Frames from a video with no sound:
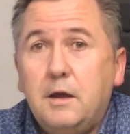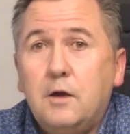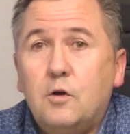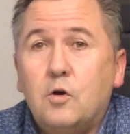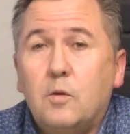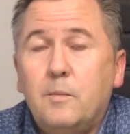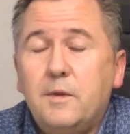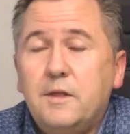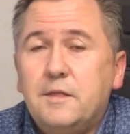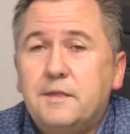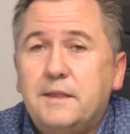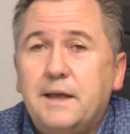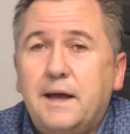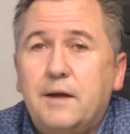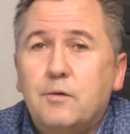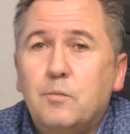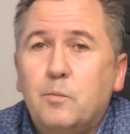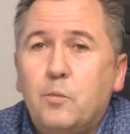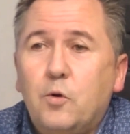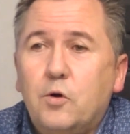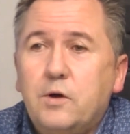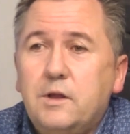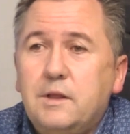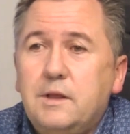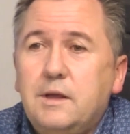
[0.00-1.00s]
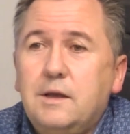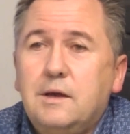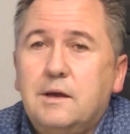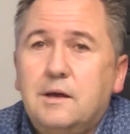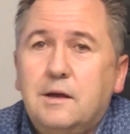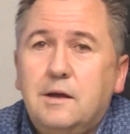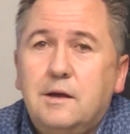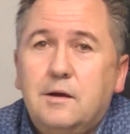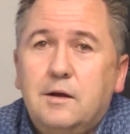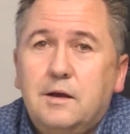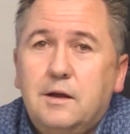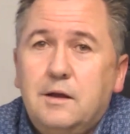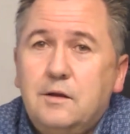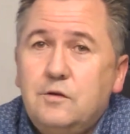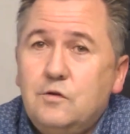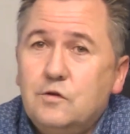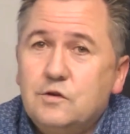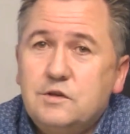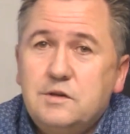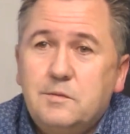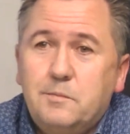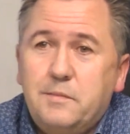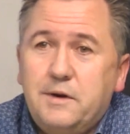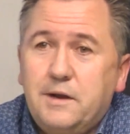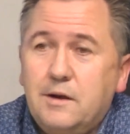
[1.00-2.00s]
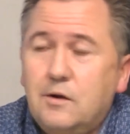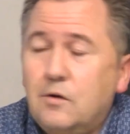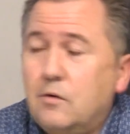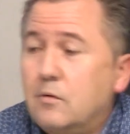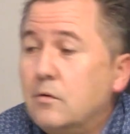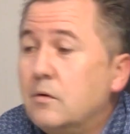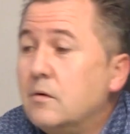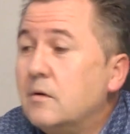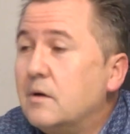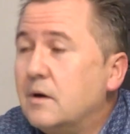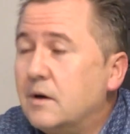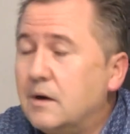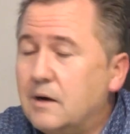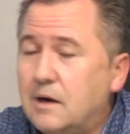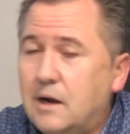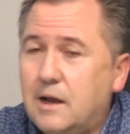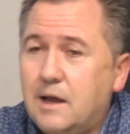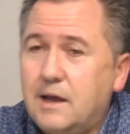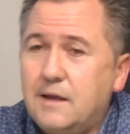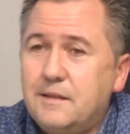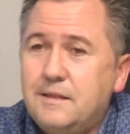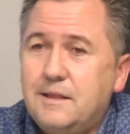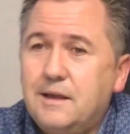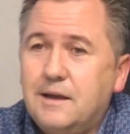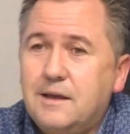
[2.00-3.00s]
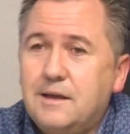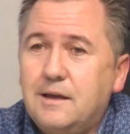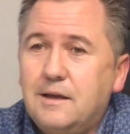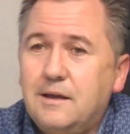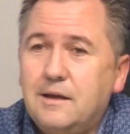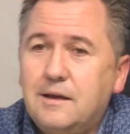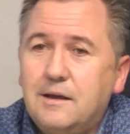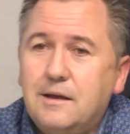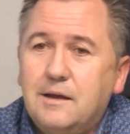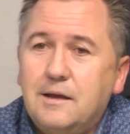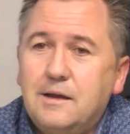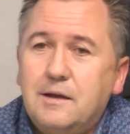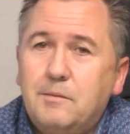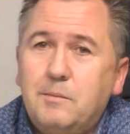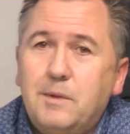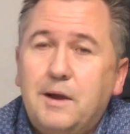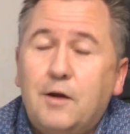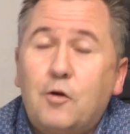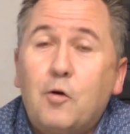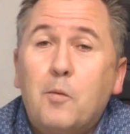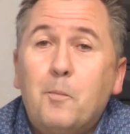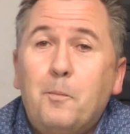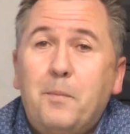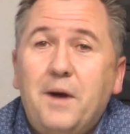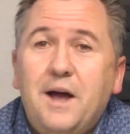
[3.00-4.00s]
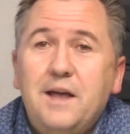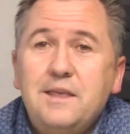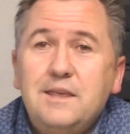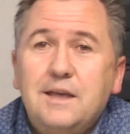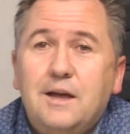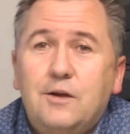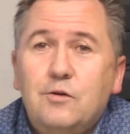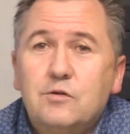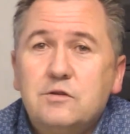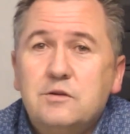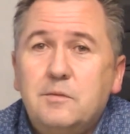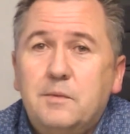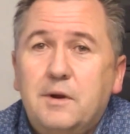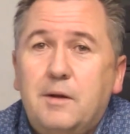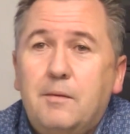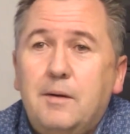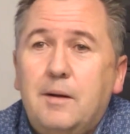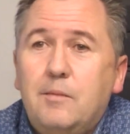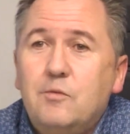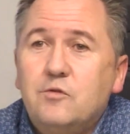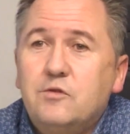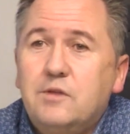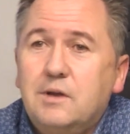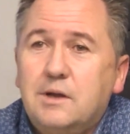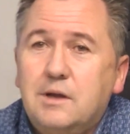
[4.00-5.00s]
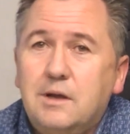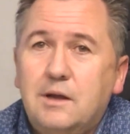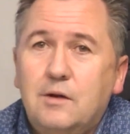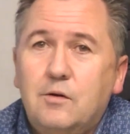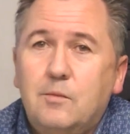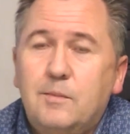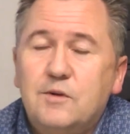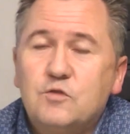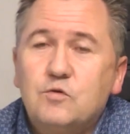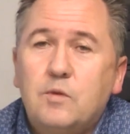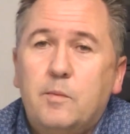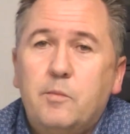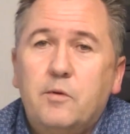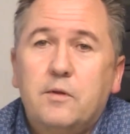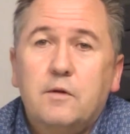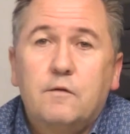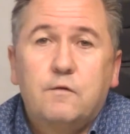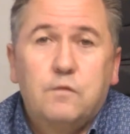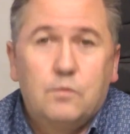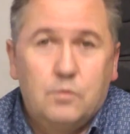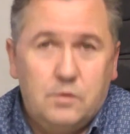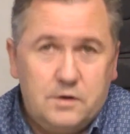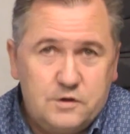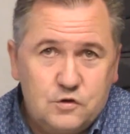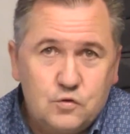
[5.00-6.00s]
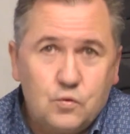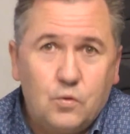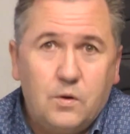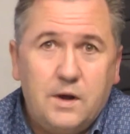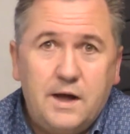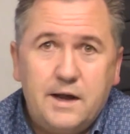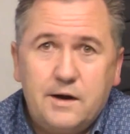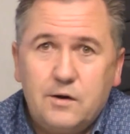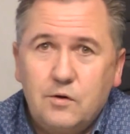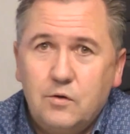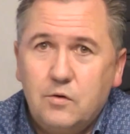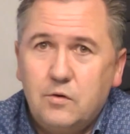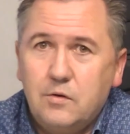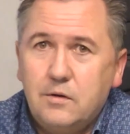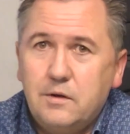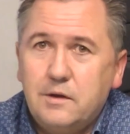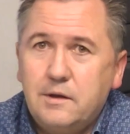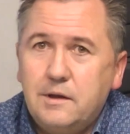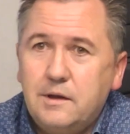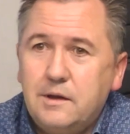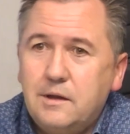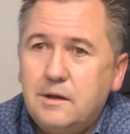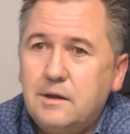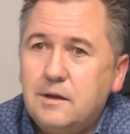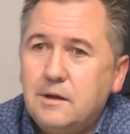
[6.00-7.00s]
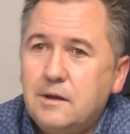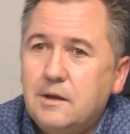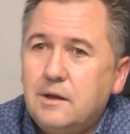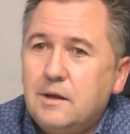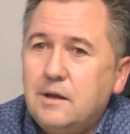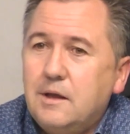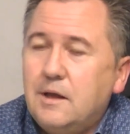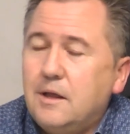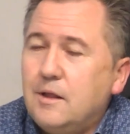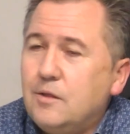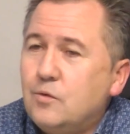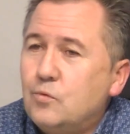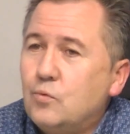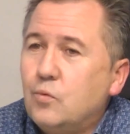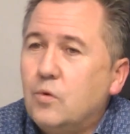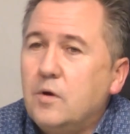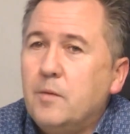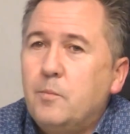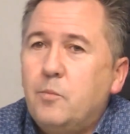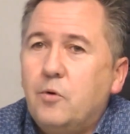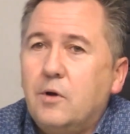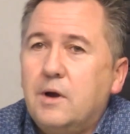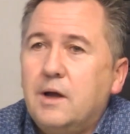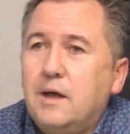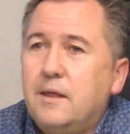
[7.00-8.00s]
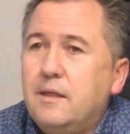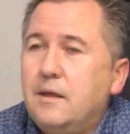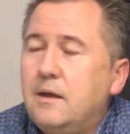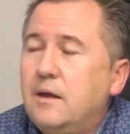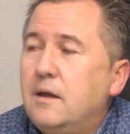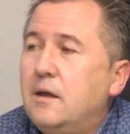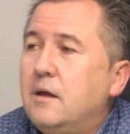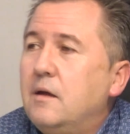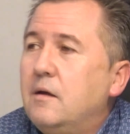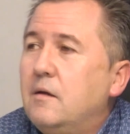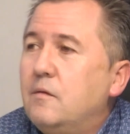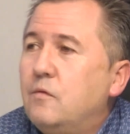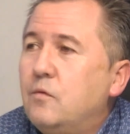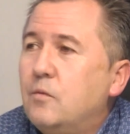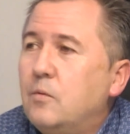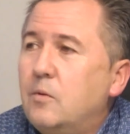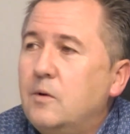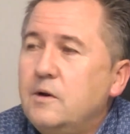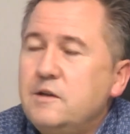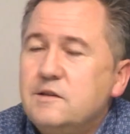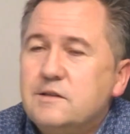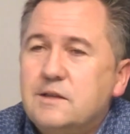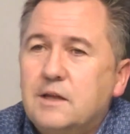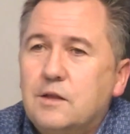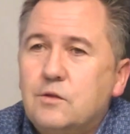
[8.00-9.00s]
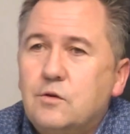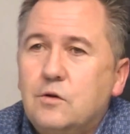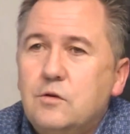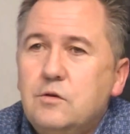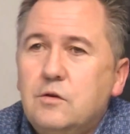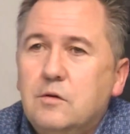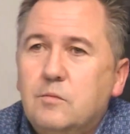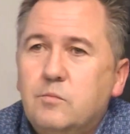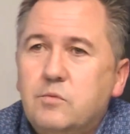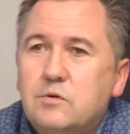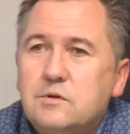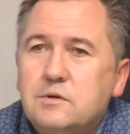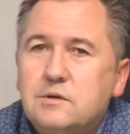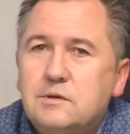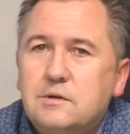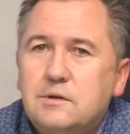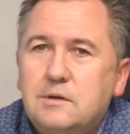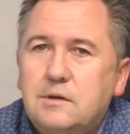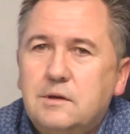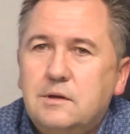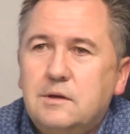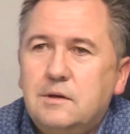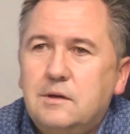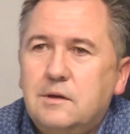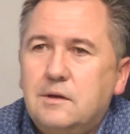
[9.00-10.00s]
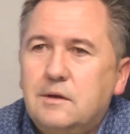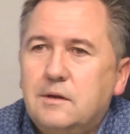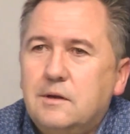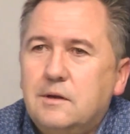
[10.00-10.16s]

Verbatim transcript: comentar un poquitín que yo siempre con la gente que, me acompaña, ¿no? siempre hablamos de que lo más guapo del fútbol es jugarlo. Eh, en tu época de futbolista, Toño, pues eh,